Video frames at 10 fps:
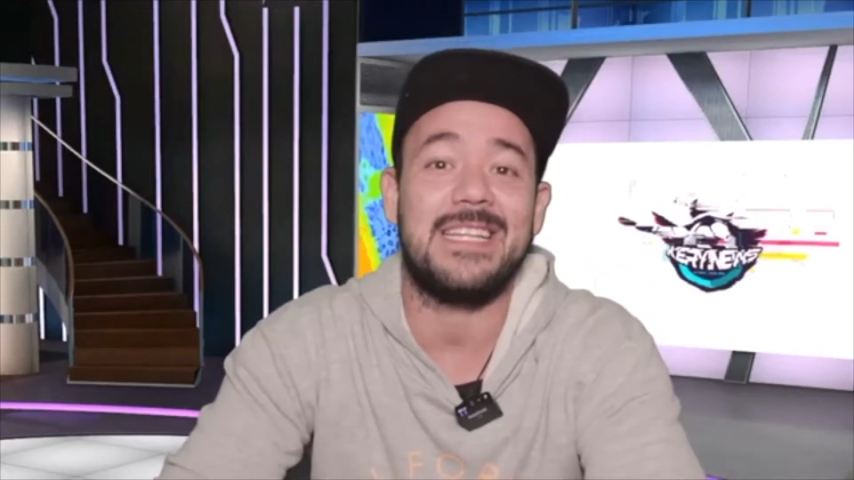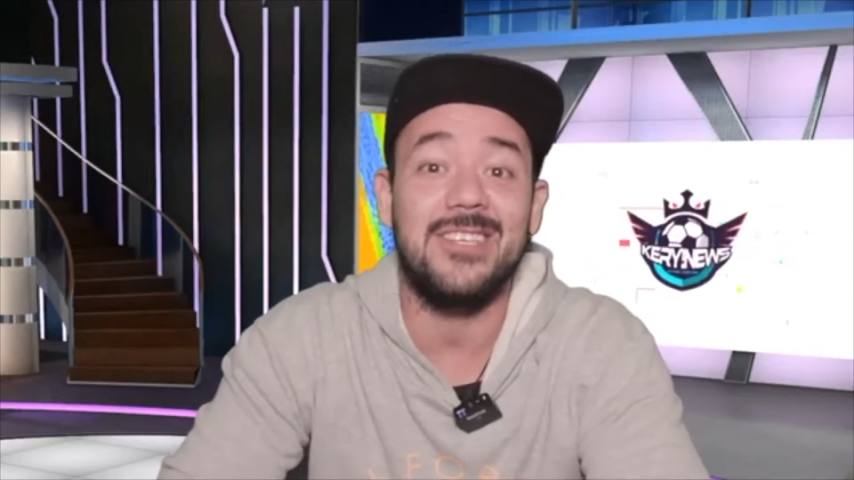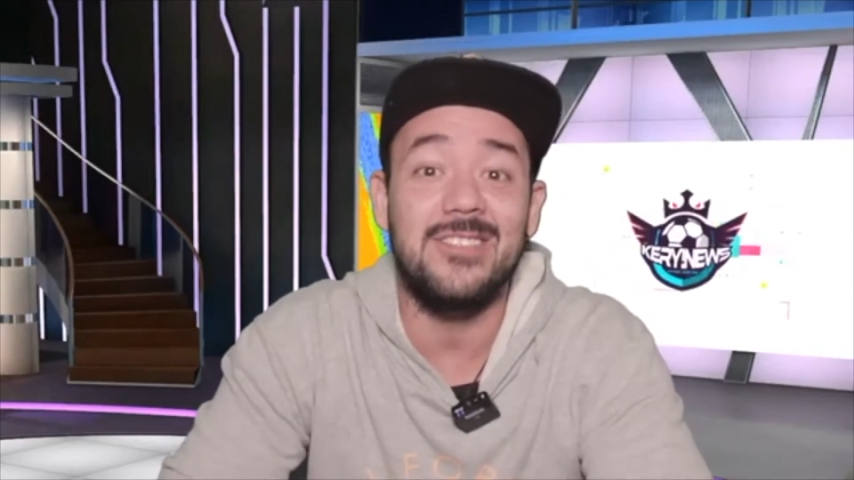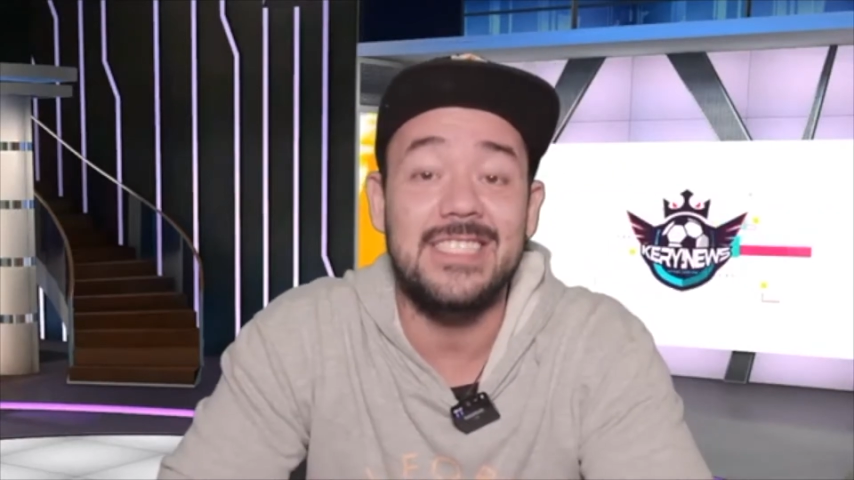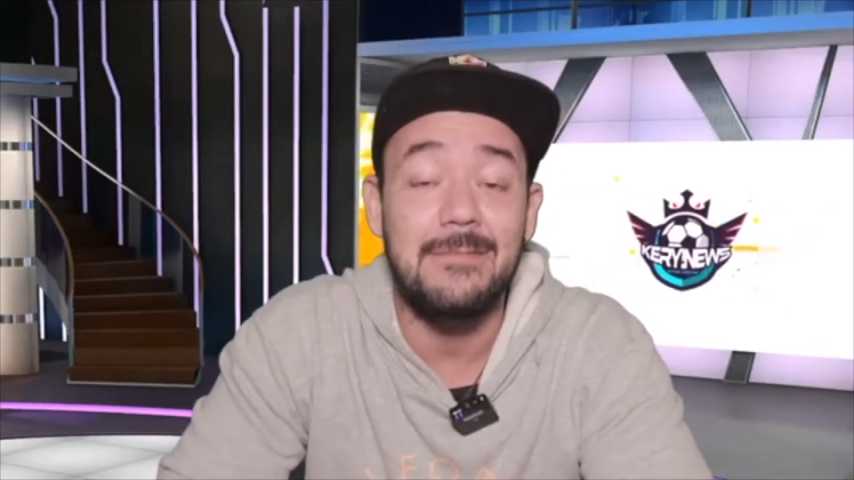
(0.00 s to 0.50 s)

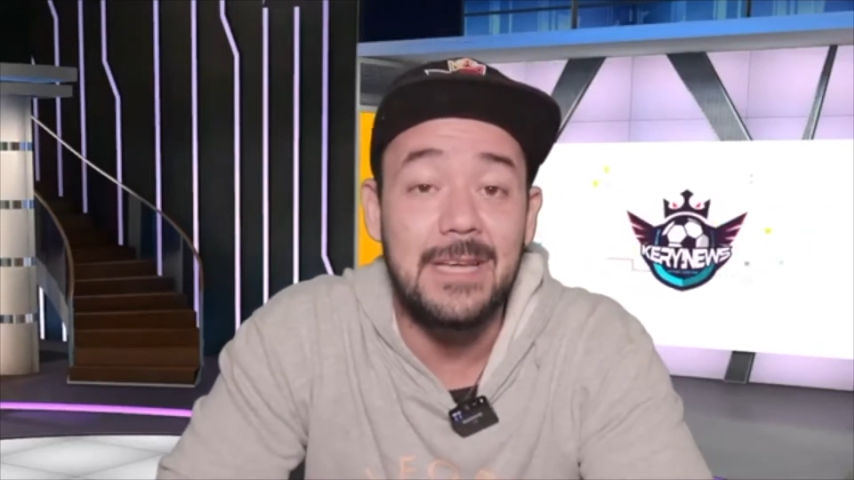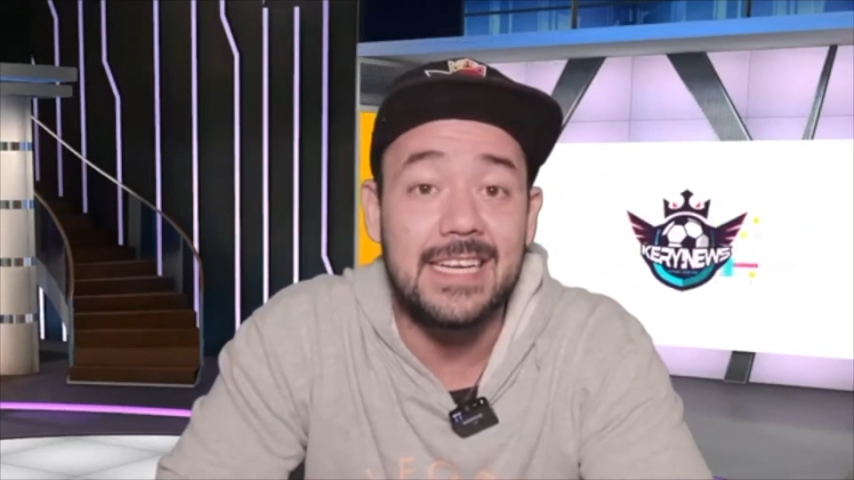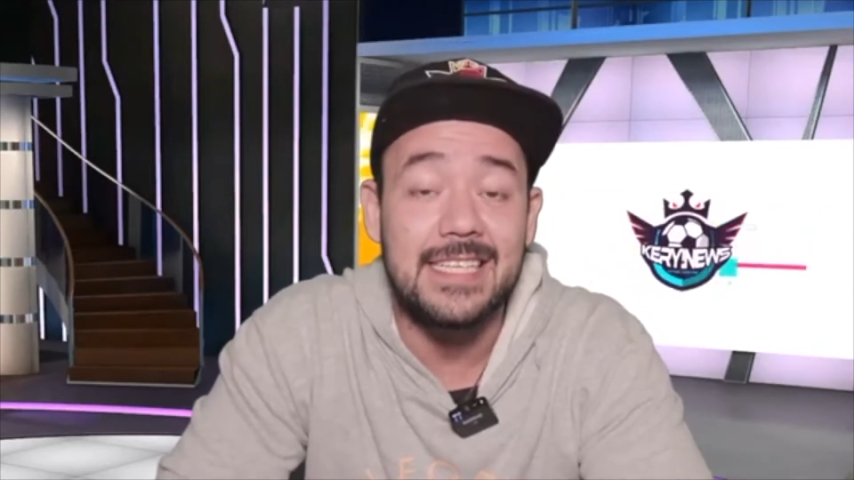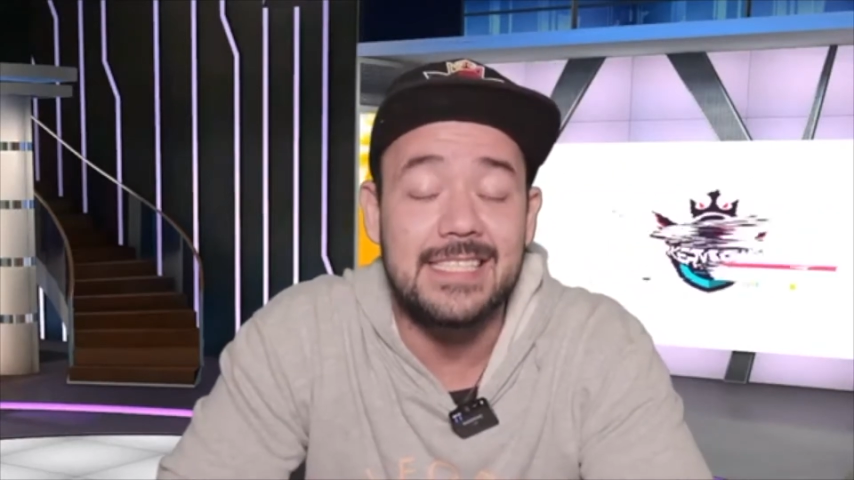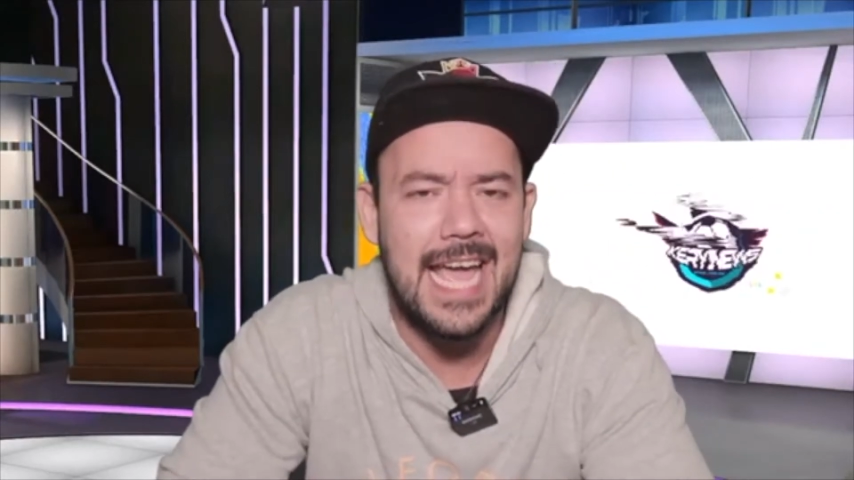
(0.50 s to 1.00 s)
partidos del
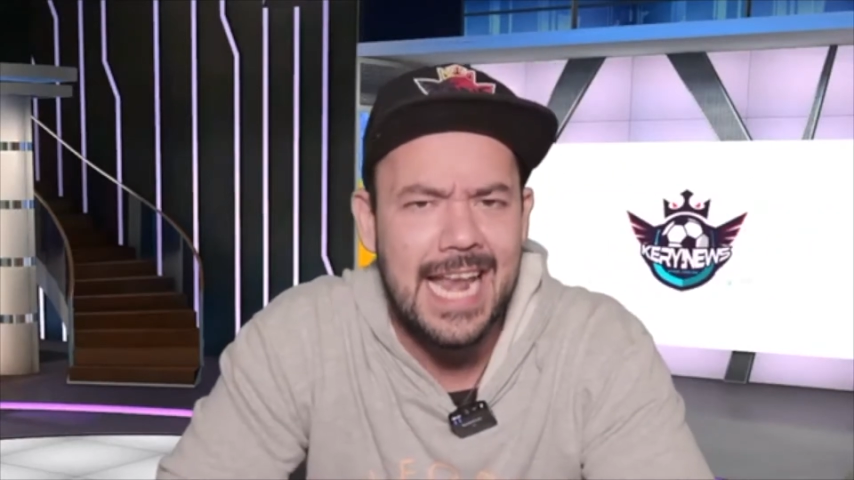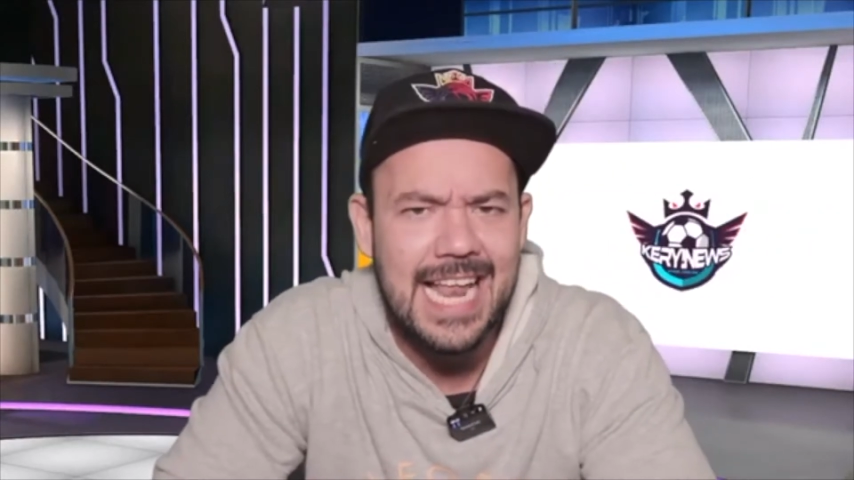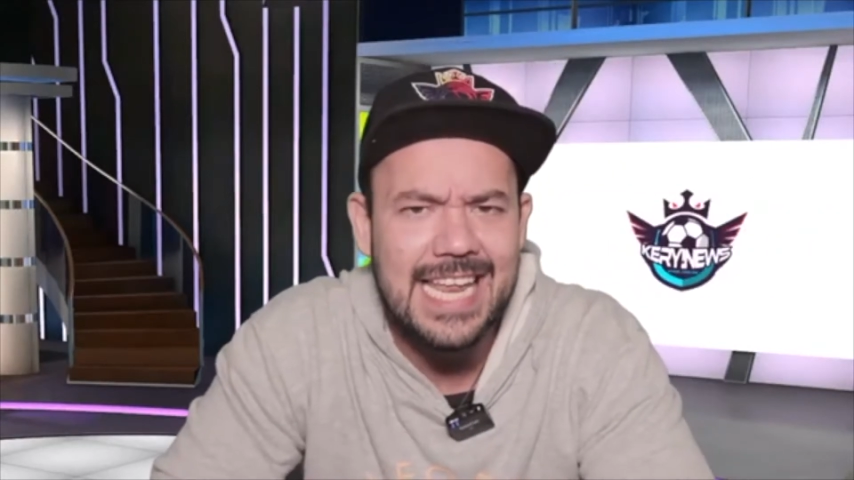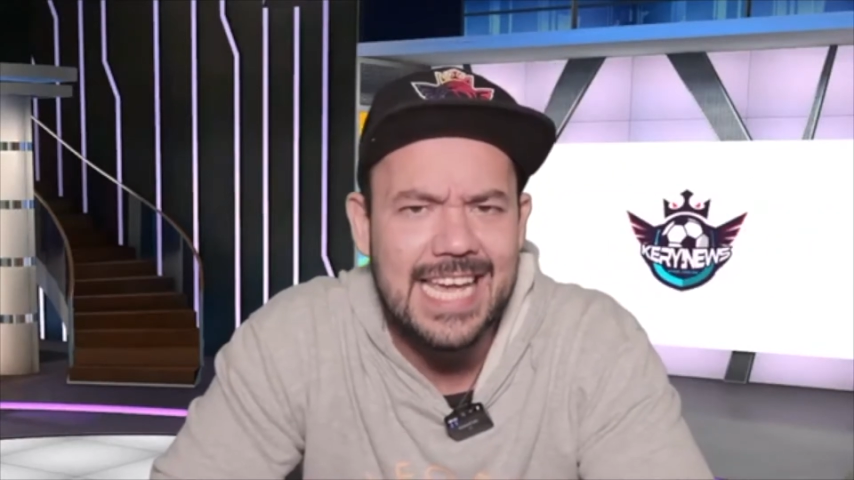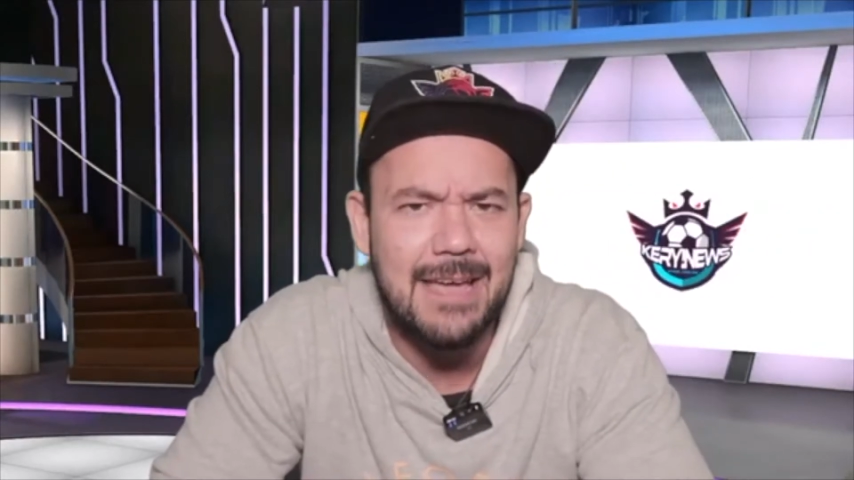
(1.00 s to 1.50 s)
viernes en
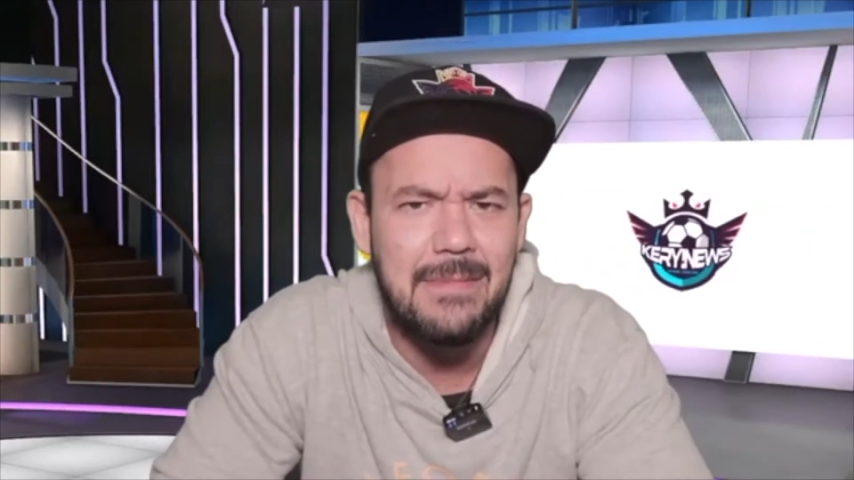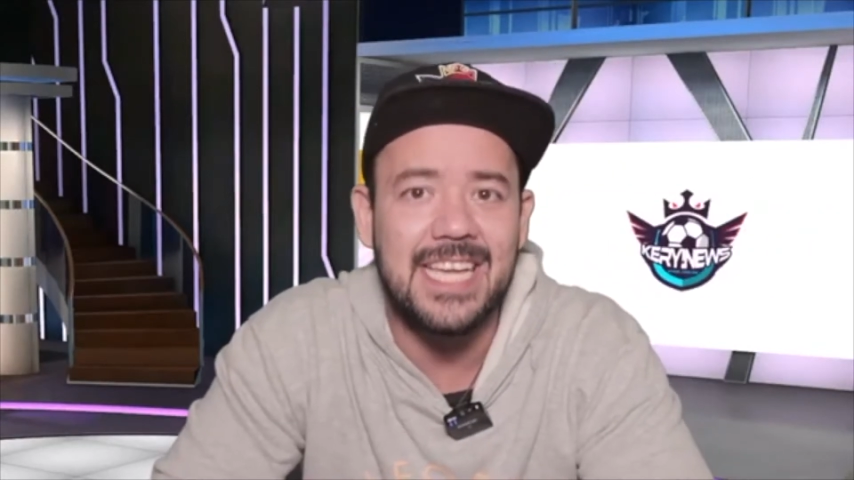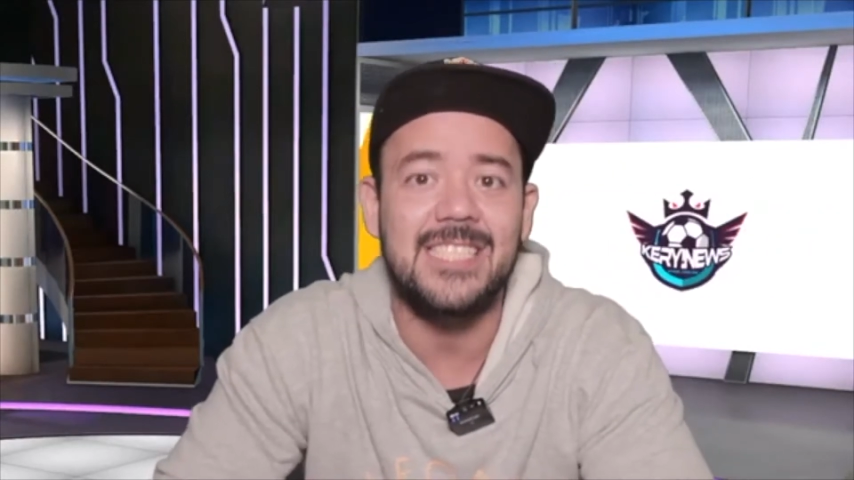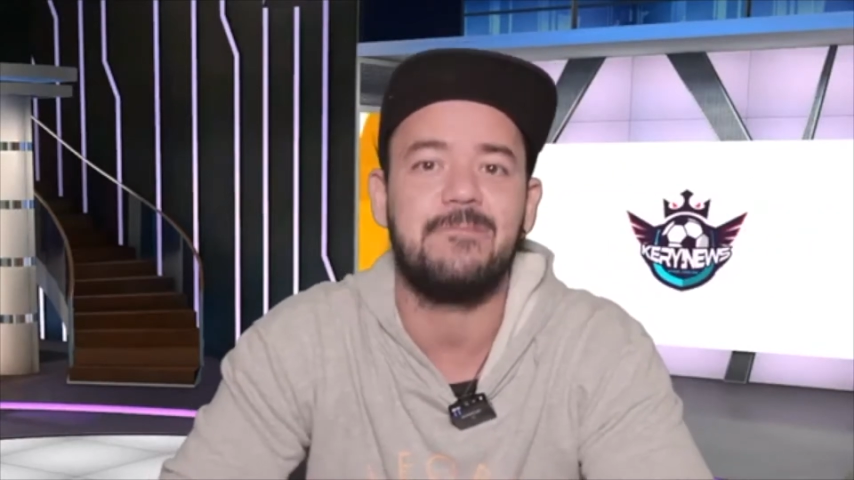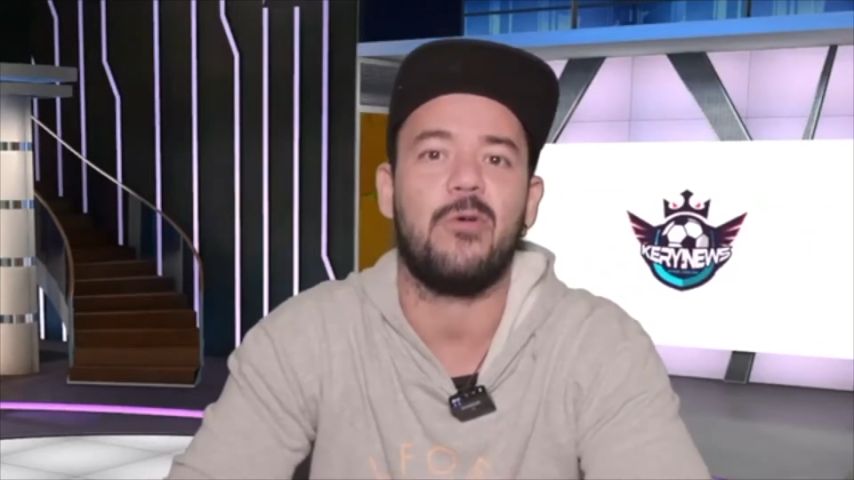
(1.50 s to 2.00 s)
la Liga MX